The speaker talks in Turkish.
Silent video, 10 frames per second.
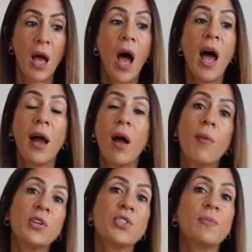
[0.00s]
Eğer
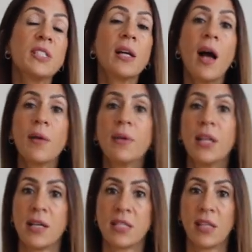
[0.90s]
amacımızı
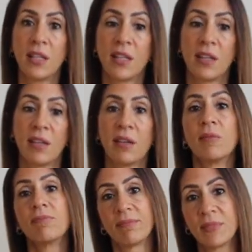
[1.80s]
kaybedersek
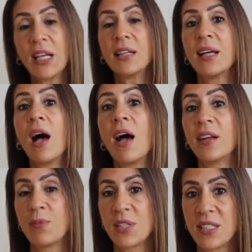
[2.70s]
zaten
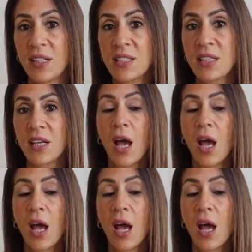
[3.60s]
ayrı bir stres.